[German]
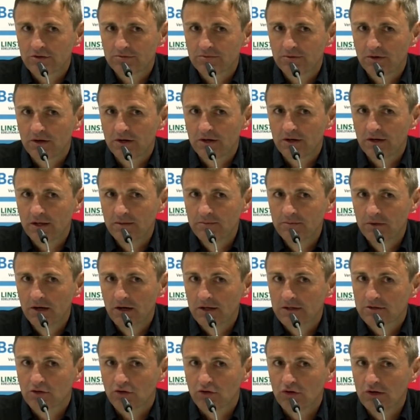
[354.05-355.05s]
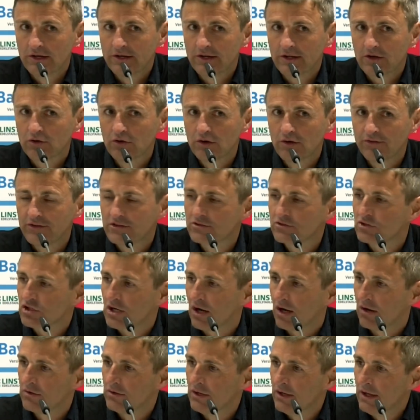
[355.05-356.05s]
Es war immer toll, in die Kurve zu
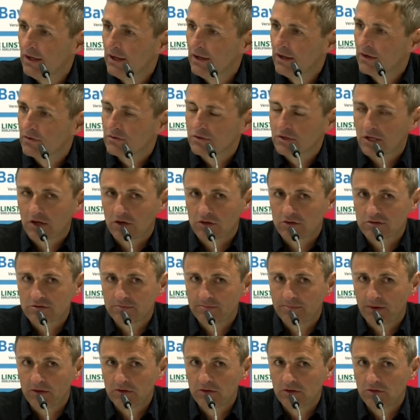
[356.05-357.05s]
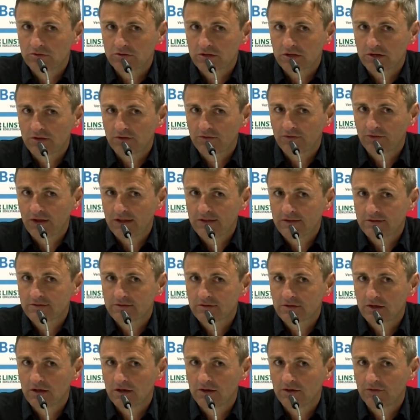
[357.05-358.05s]
schauen und die ganzen Banner unserer
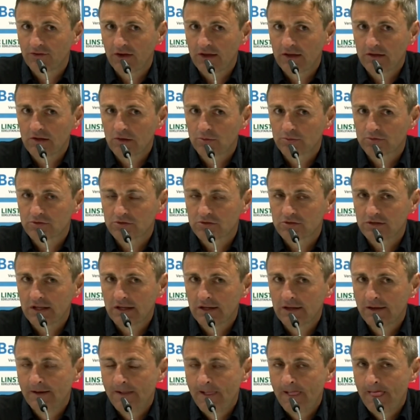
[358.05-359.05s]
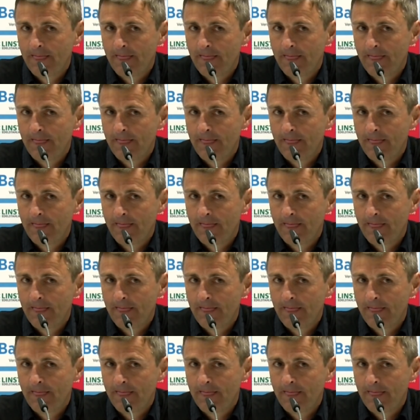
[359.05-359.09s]
Fans, Fanclubs zu sehen.